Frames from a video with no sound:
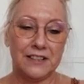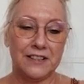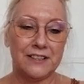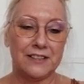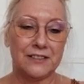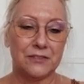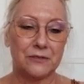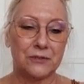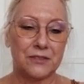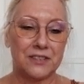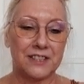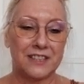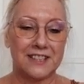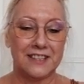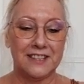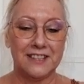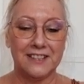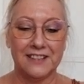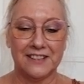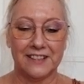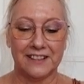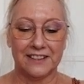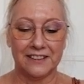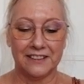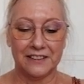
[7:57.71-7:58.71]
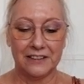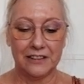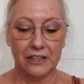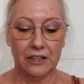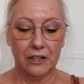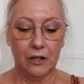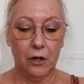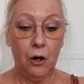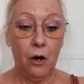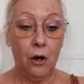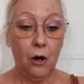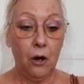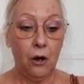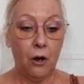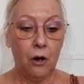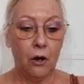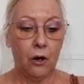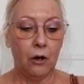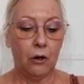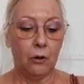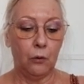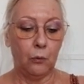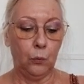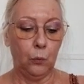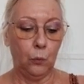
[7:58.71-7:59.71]
ait son signe.
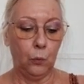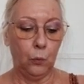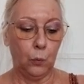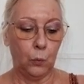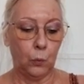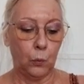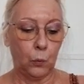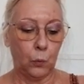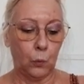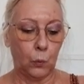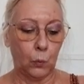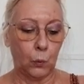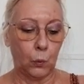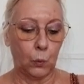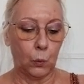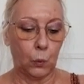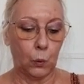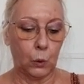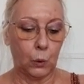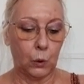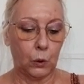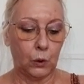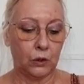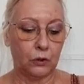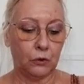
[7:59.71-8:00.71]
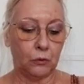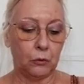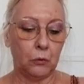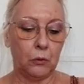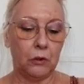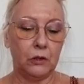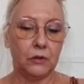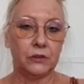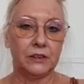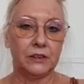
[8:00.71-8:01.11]
Oh, crois